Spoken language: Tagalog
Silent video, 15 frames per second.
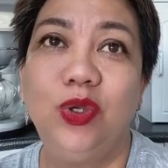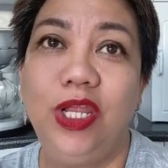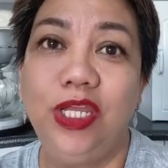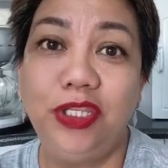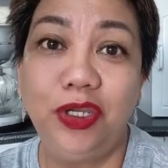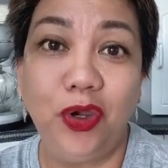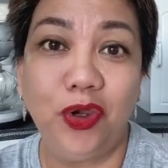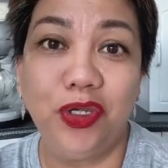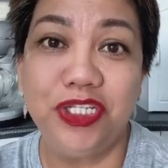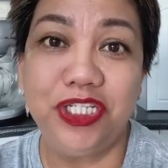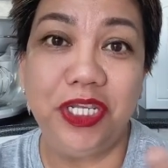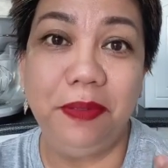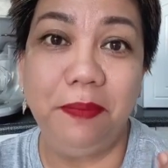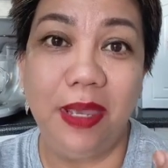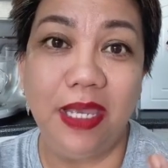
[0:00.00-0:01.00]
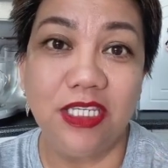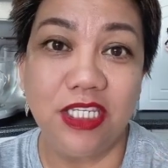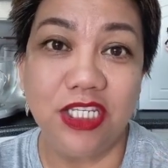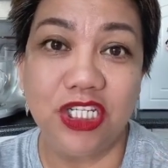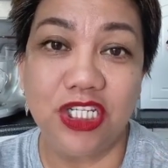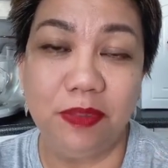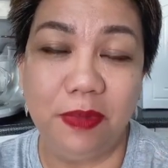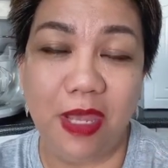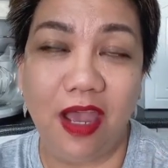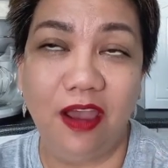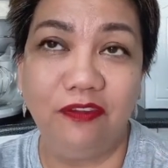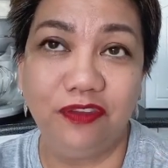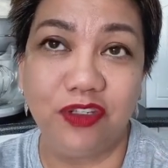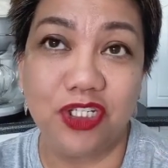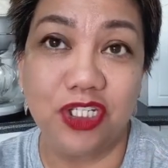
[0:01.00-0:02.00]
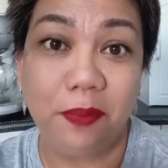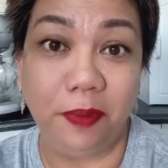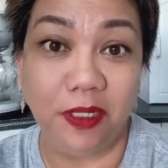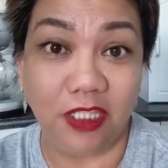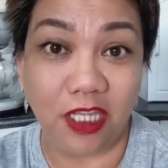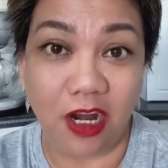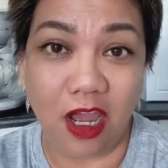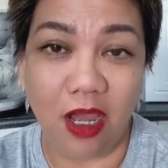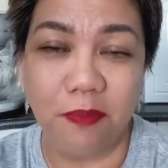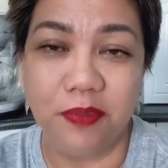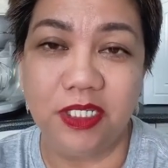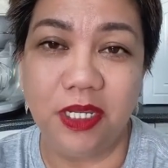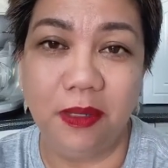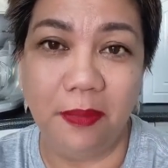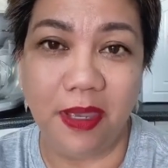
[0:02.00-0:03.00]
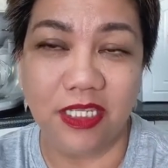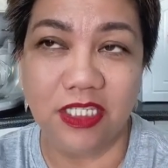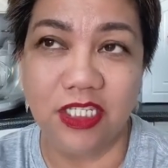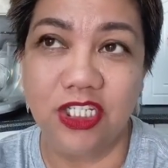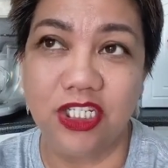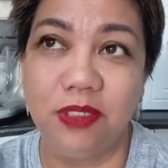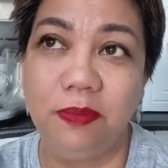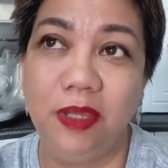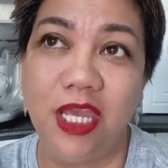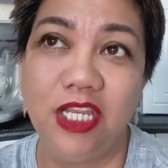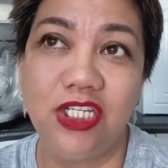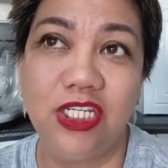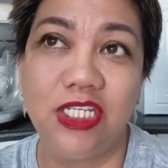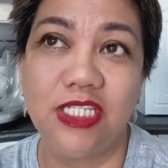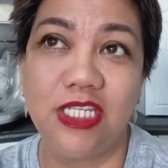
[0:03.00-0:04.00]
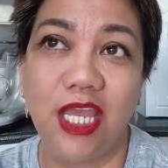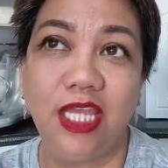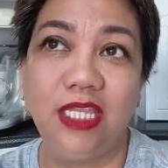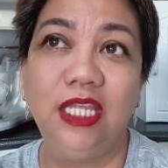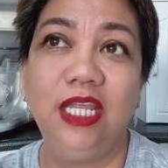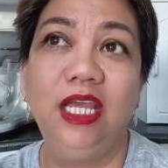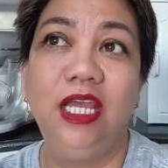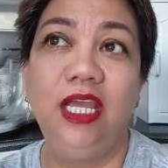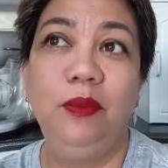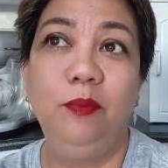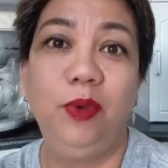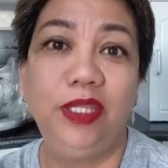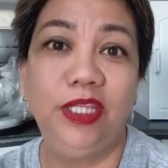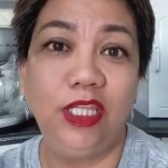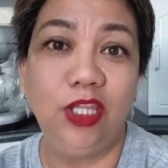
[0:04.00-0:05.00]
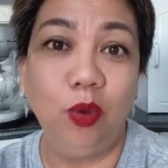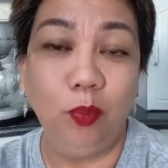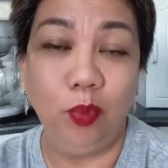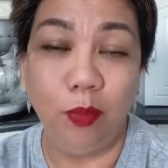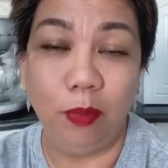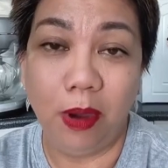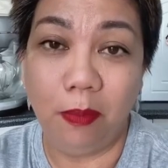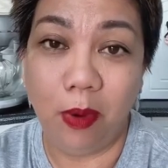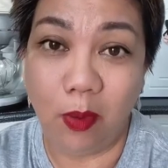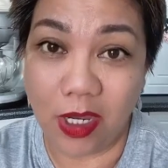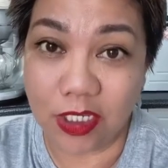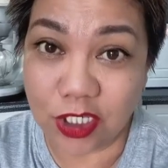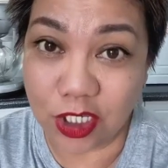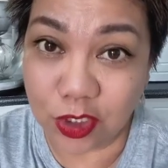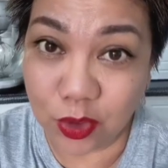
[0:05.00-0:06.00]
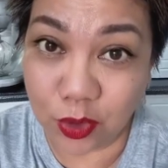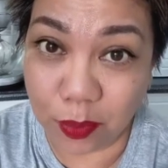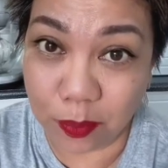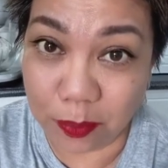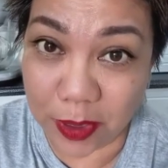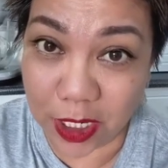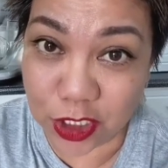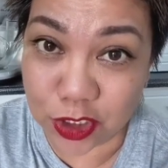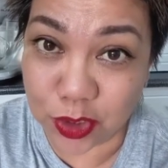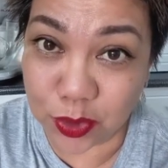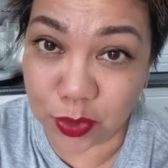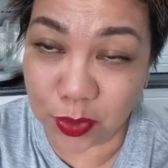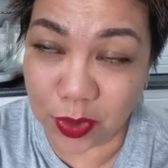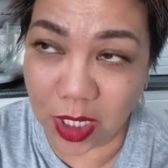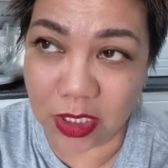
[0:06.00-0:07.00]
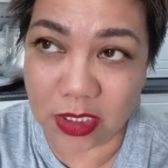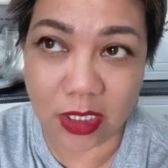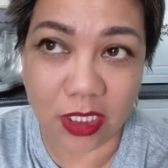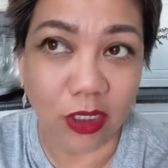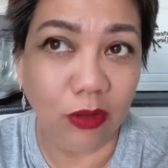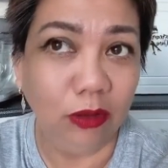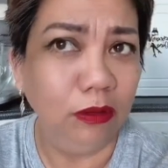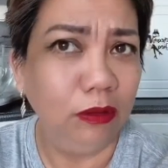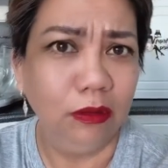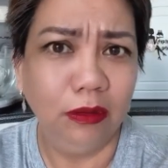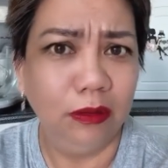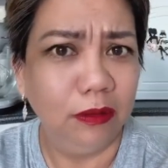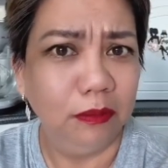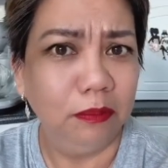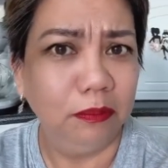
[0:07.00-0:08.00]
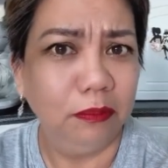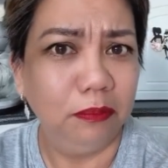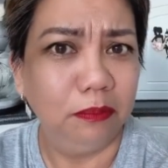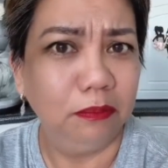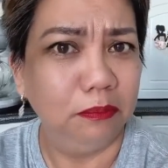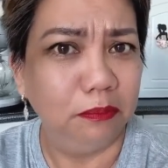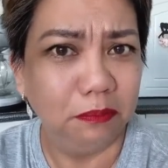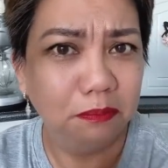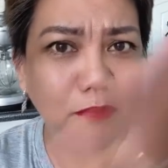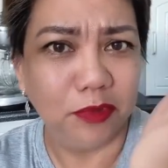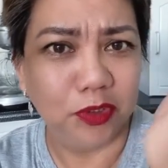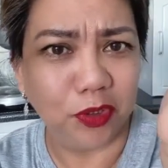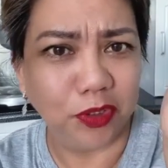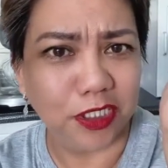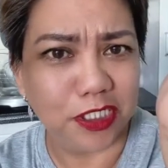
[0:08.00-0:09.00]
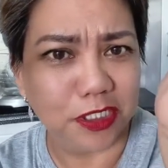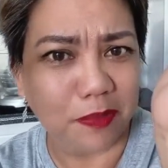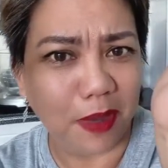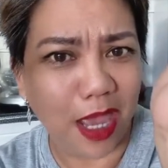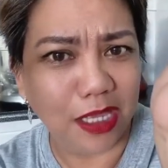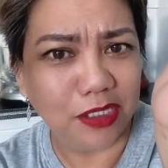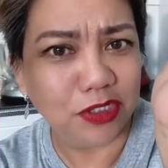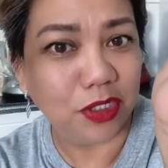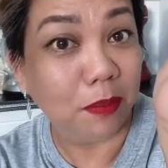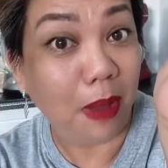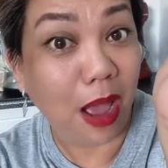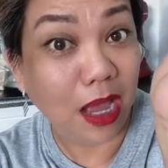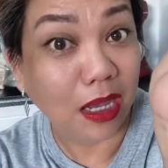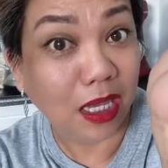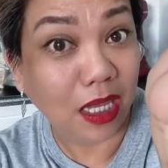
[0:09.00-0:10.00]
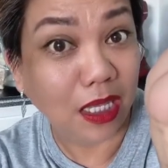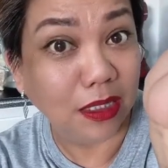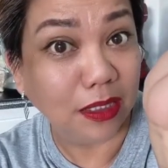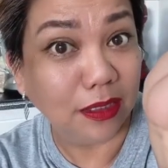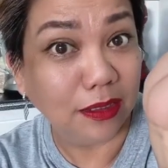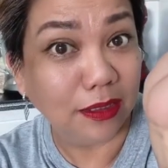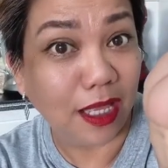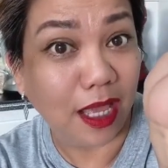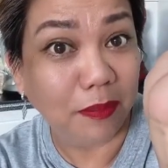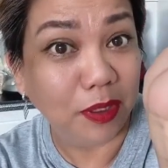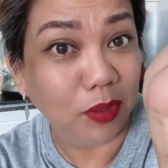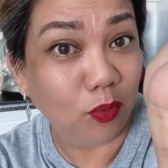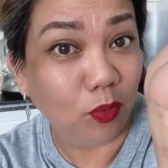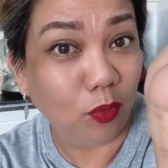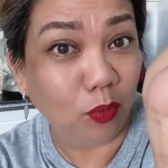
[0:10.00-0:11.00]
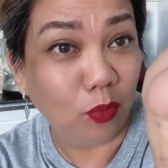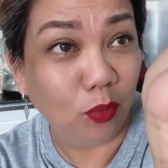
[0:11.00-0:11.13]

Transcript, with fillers: later on, she messaged me after she picked it up. She messaged me and she said, pwede daw po bang bawasan yung presyo ng cake? So I go, so this is my answer. Bakit? I mean,